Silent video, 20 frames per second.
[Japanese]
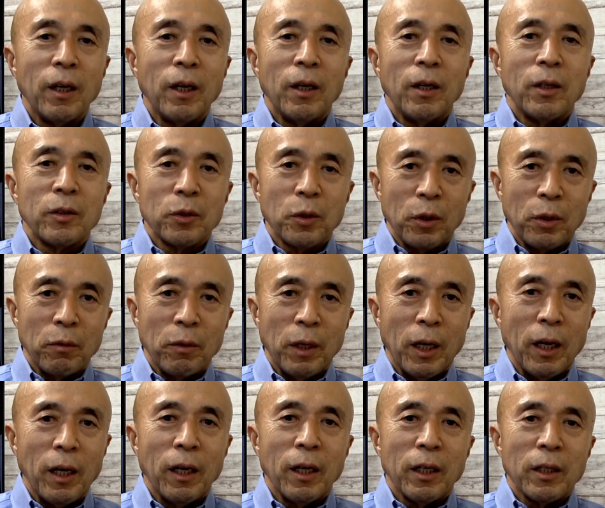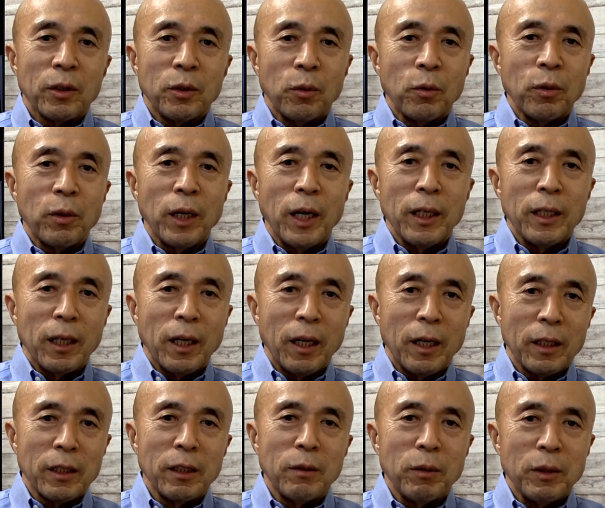それは業界だから
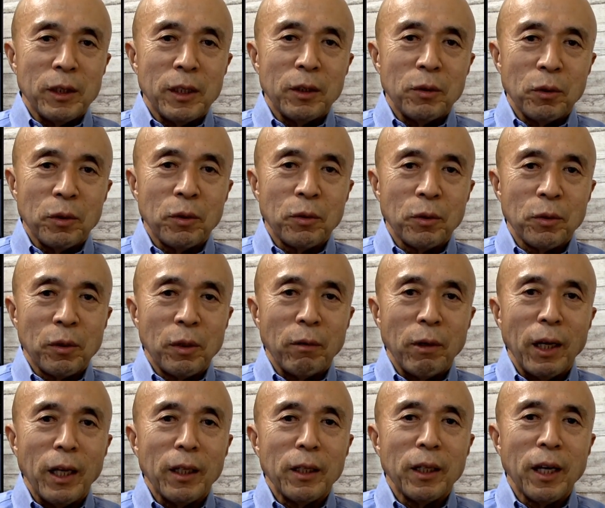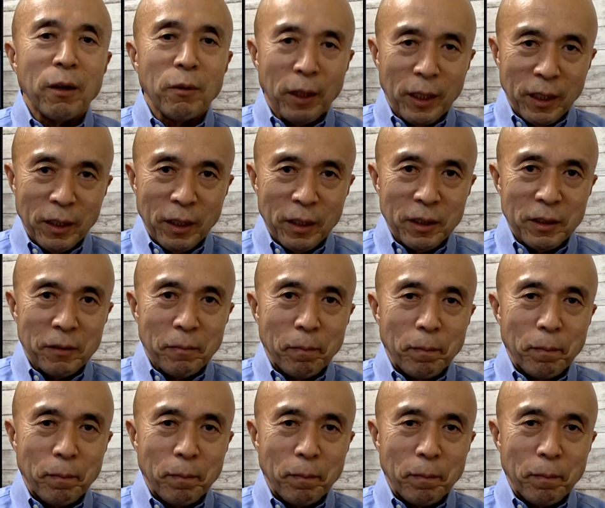厳しいということではないわけです